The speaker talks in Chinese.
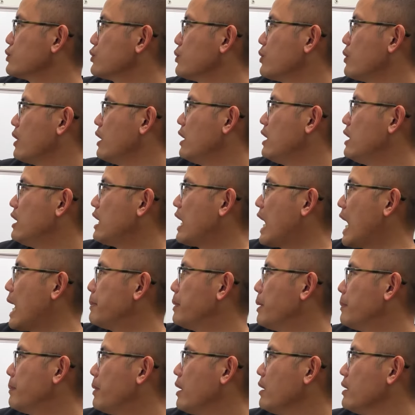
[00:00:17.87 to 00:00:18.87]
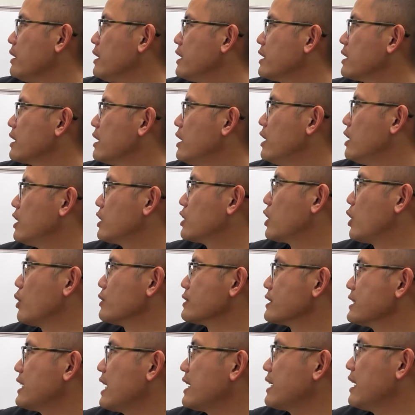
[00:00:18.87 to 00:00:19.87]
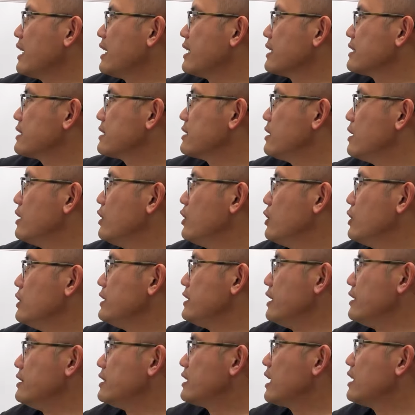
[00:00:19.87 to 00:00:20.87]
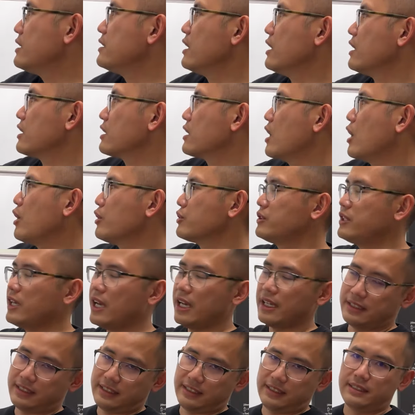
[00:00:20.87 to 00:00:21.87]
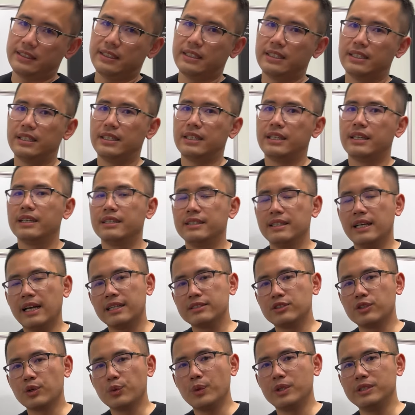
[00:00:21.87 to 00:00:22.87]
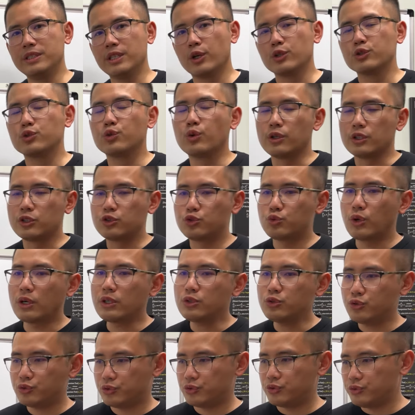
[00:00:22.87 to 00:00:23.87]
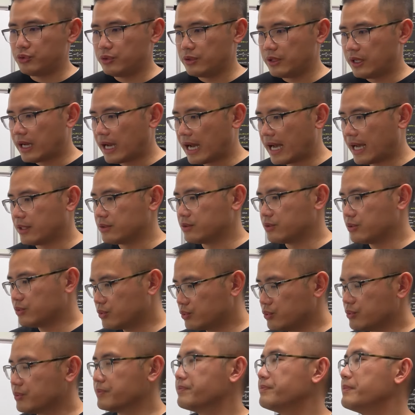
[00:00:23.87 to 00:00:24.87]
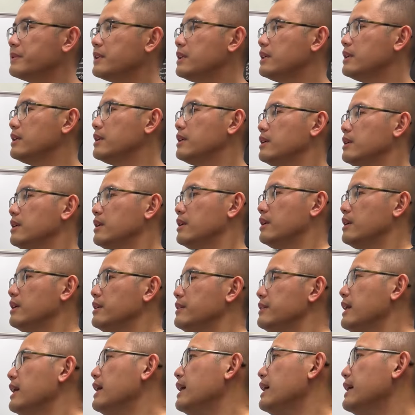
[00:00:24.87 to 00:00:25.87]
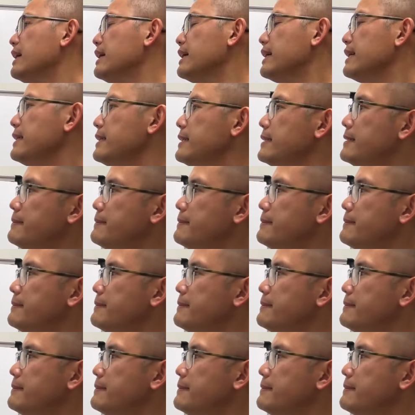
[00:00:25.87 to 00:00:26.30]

做 hyperbolic cosine x，简称 c o s x，那中文叫做双曲函数。那